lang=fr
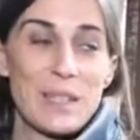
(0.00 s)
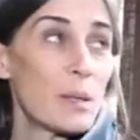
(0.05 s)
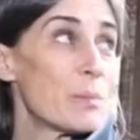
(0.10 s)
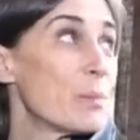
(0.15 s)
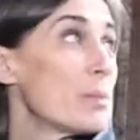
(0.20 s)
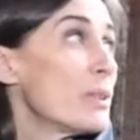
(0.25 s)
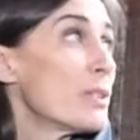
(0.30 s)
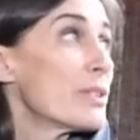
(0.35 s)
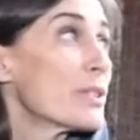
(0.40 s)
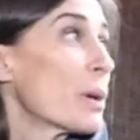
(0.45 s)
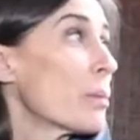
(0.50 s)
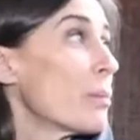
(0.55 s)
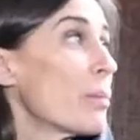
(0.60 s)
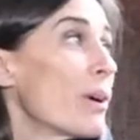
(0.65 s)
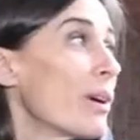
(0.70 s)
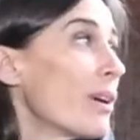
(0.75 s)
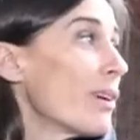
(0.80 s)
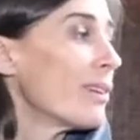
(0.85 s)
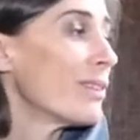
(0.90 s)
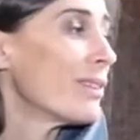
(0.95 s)
Et puis
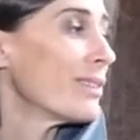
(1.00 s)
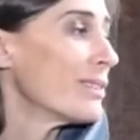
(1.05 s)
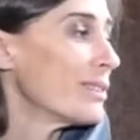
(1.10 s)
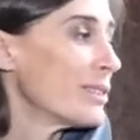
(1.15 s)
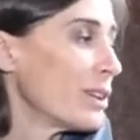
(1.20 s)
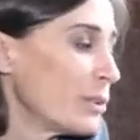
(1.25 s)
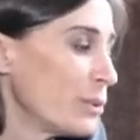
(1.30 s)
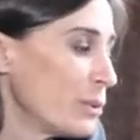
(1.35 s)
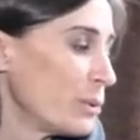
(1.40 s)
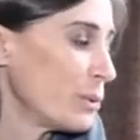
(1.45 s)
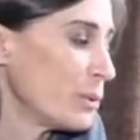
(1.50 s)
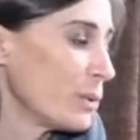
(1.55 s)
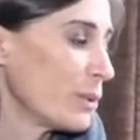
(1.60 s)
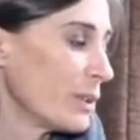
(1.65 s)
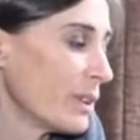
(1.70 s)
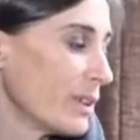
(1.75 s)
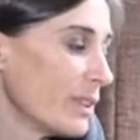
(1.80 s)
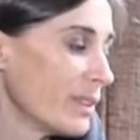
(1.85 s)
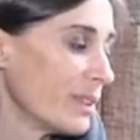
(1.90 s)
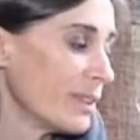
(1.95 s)
sympa, euh,
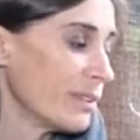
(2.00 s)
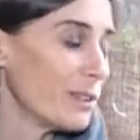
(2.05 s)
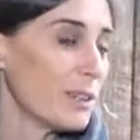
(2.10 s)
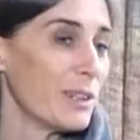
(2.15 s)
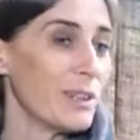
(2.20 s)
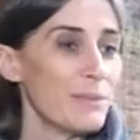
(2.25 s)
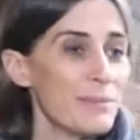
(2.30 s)
nature et voilà.